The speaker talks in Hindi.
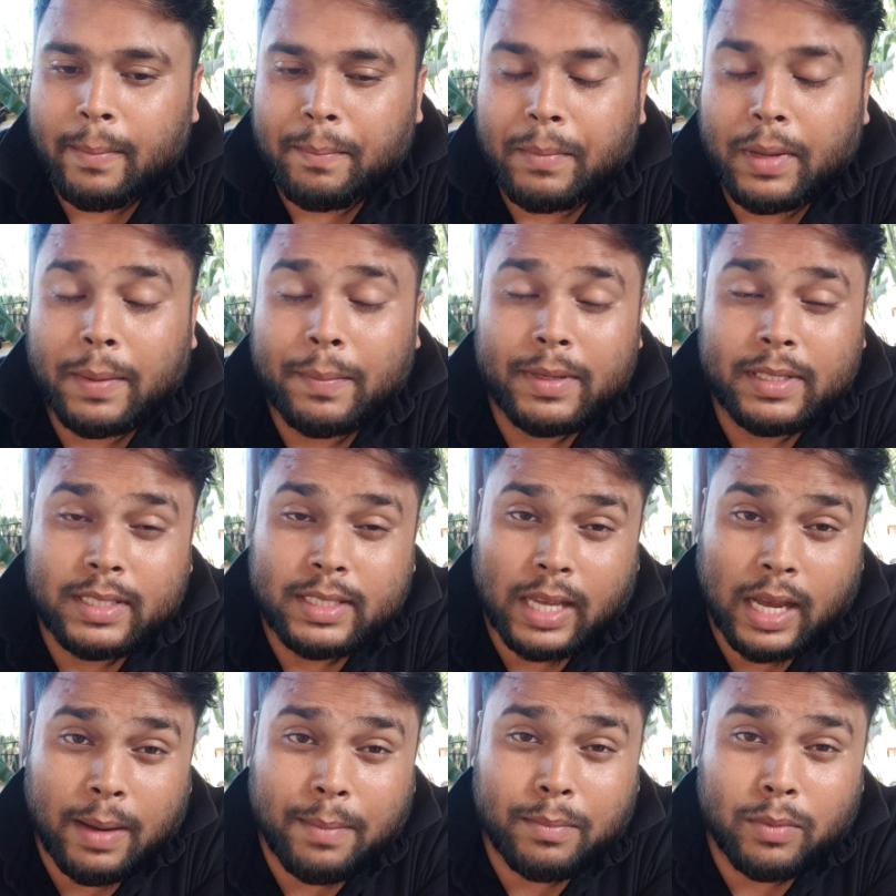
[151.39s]
मे बी
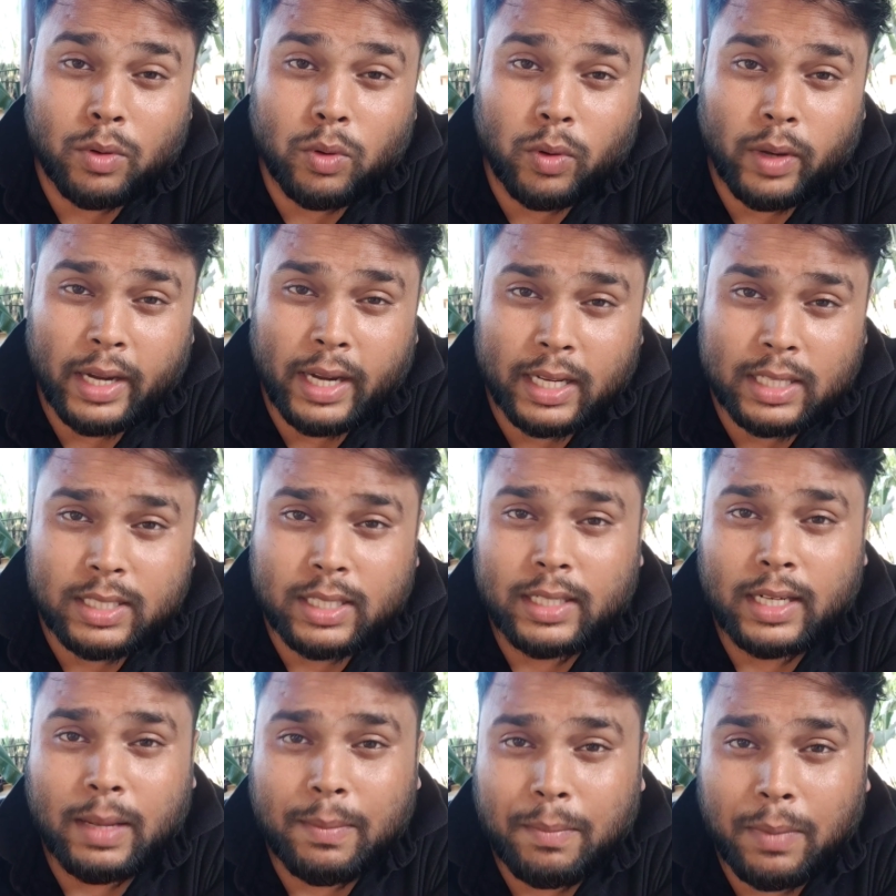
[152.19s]
शाम को
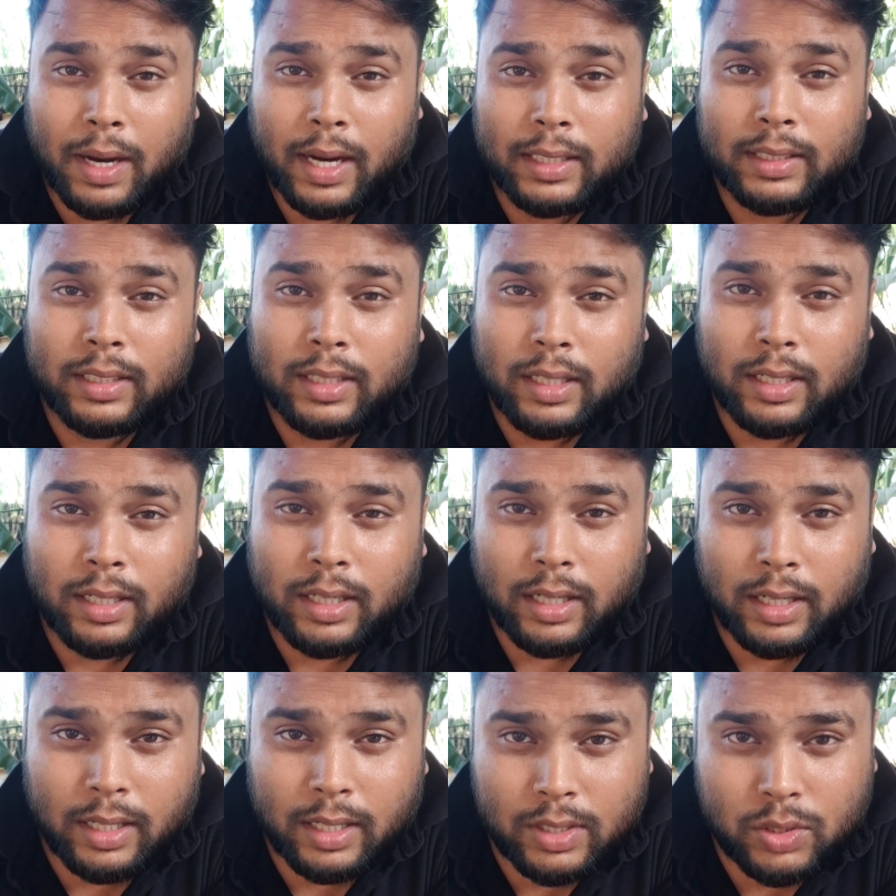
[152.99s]
इलेक्शन के बाद
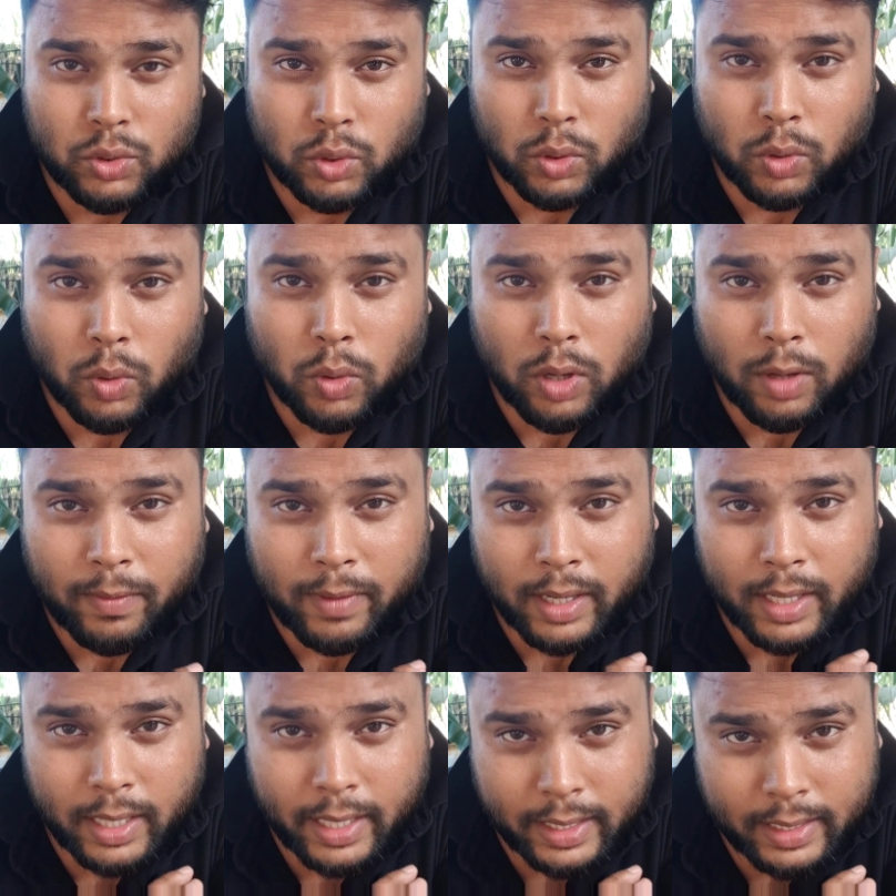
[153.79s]
जो कोड ऑफ
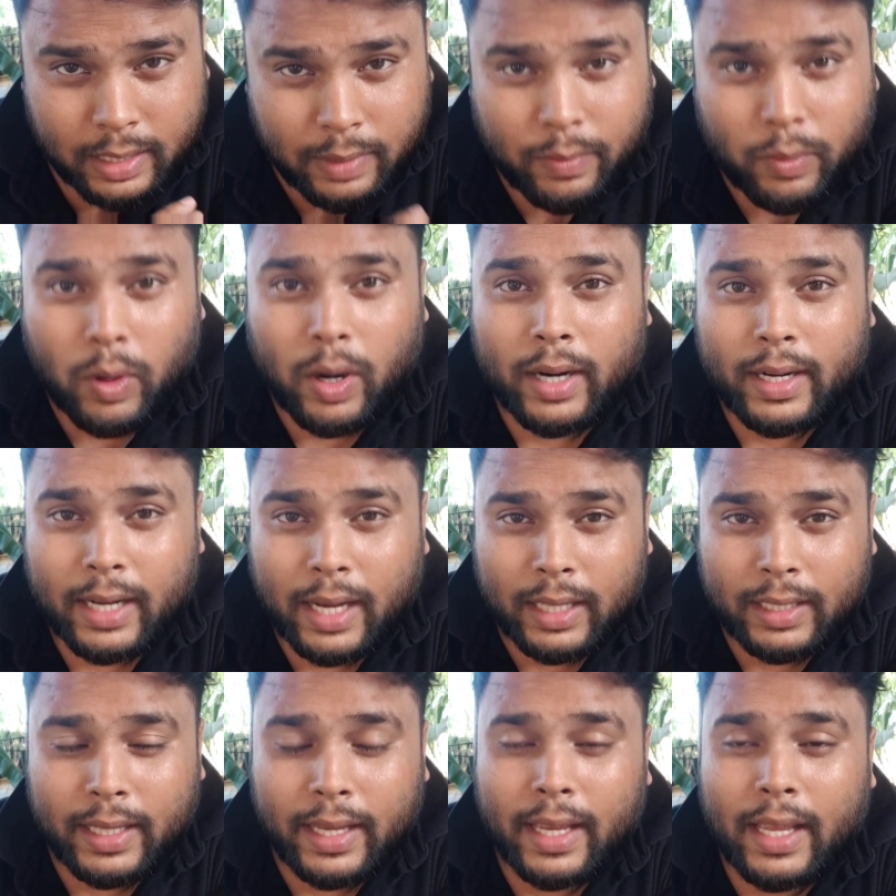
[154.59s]
कंडक्ट है वो
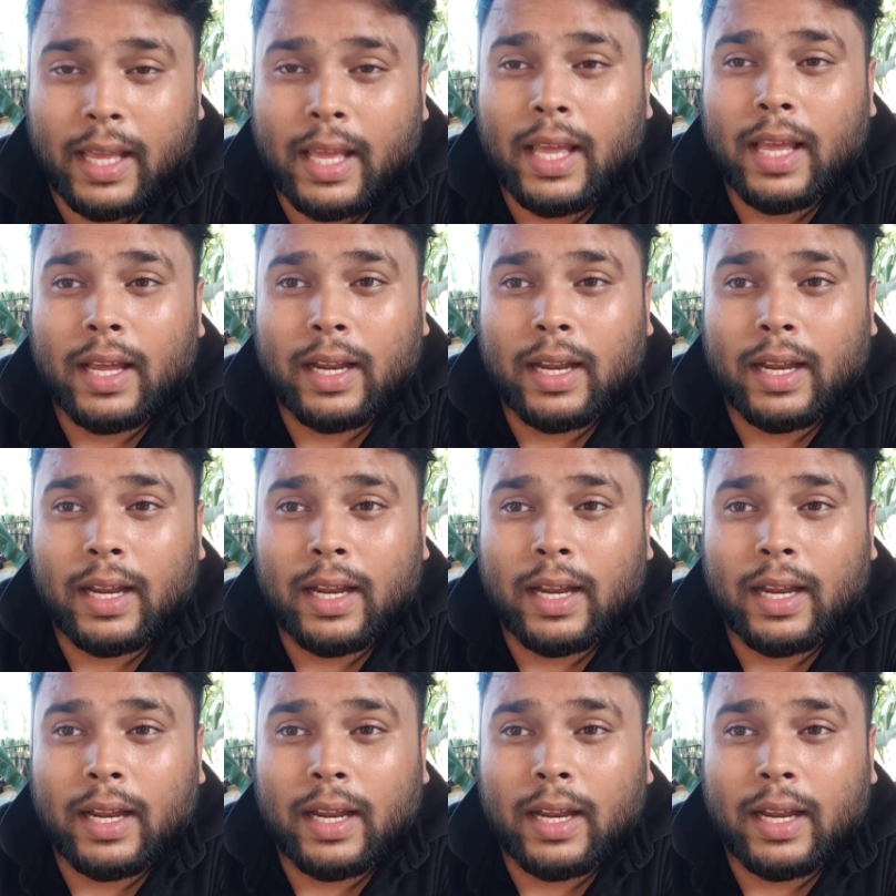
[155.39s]
हटा दें